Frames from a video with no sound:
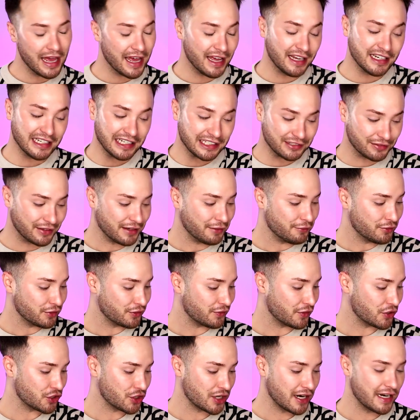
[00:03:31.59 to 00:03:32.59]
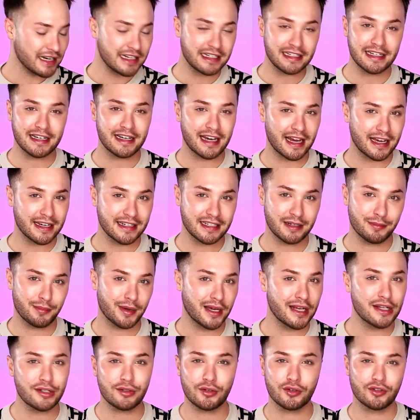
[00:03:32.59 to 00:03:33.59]
Deswegen wird es wahrscheinlich eine leichte
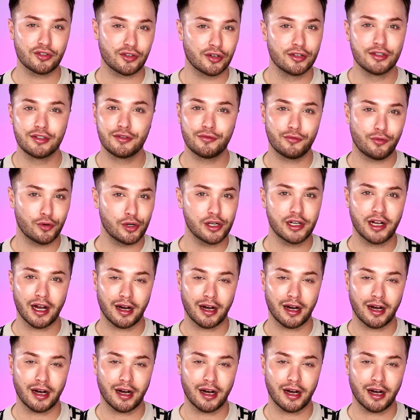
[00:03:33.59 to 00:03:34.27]
Base und sonst Full